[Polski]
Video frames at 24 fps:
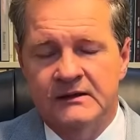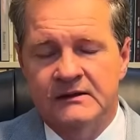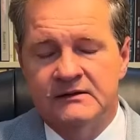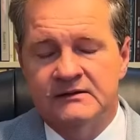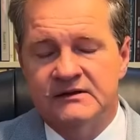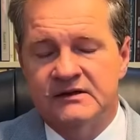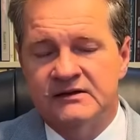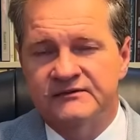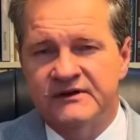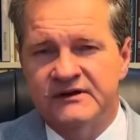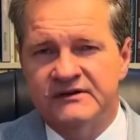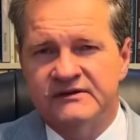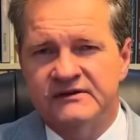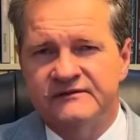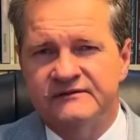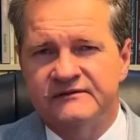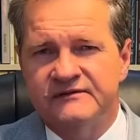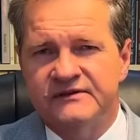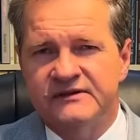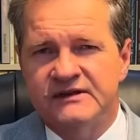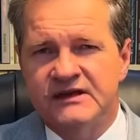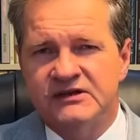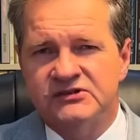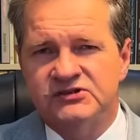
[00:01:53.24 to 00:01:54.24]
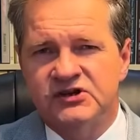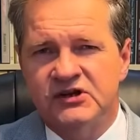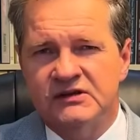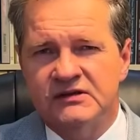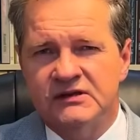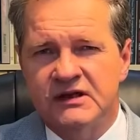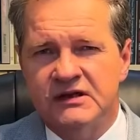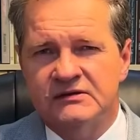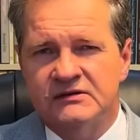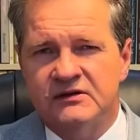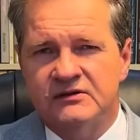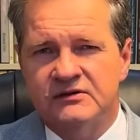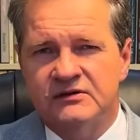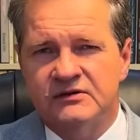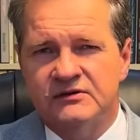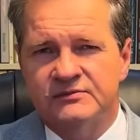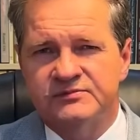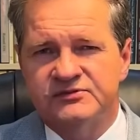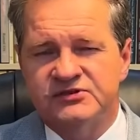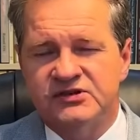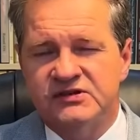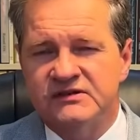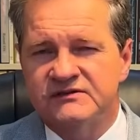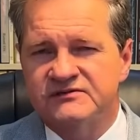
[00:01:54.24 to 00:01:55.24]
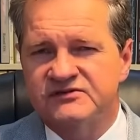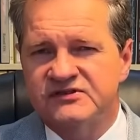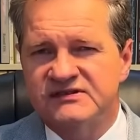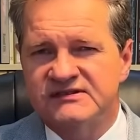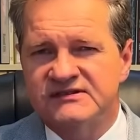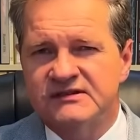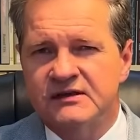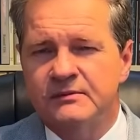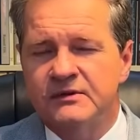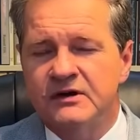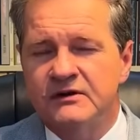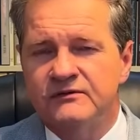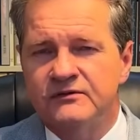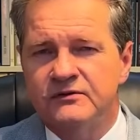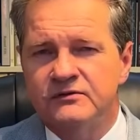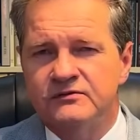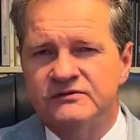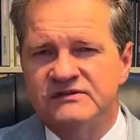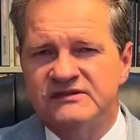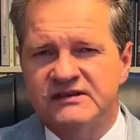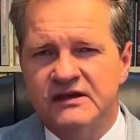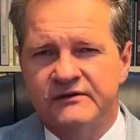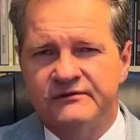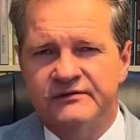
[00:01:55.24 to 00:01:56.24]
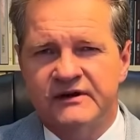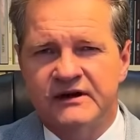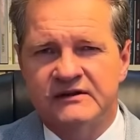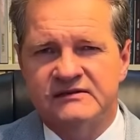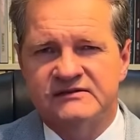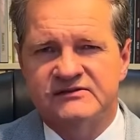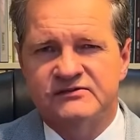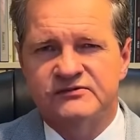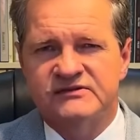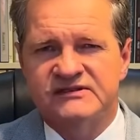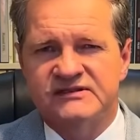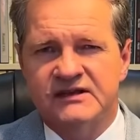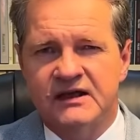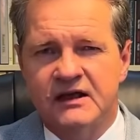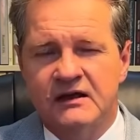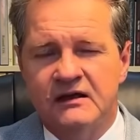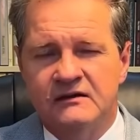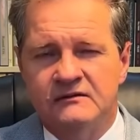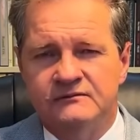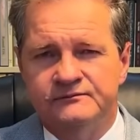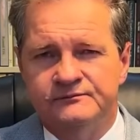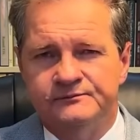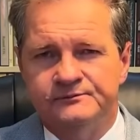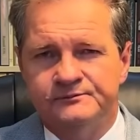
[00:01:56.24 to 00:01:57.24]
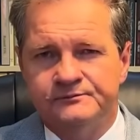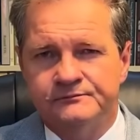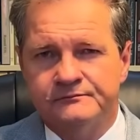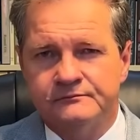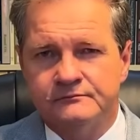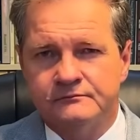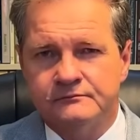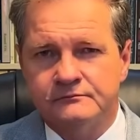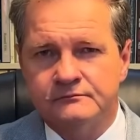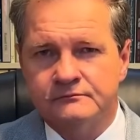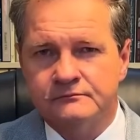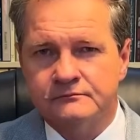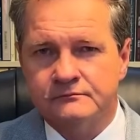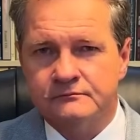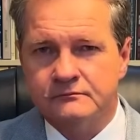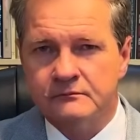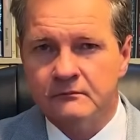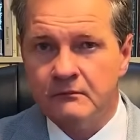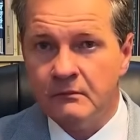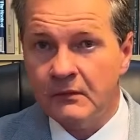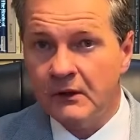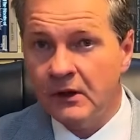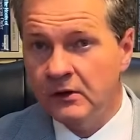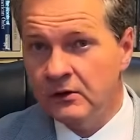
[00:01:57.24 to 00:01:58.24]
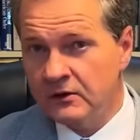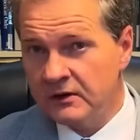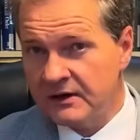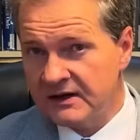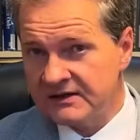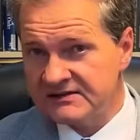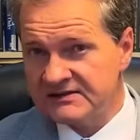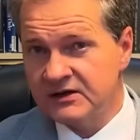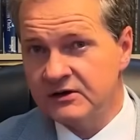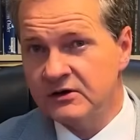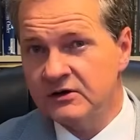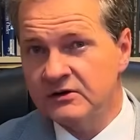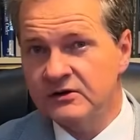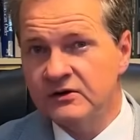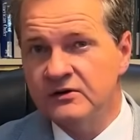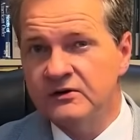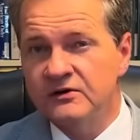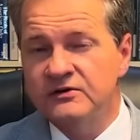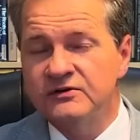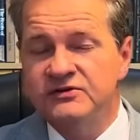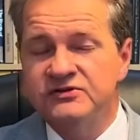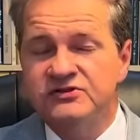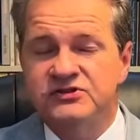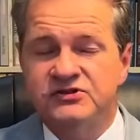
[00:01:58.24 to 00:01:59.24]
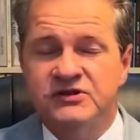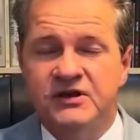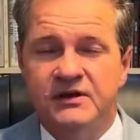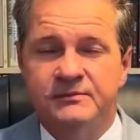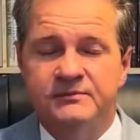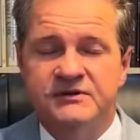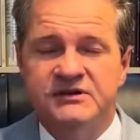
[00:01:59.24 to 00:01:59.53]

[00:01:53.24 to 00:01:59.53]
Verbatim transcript: Te dwa wydarzenia to przede wszystkim rewolucja francuska oraz chronologicznie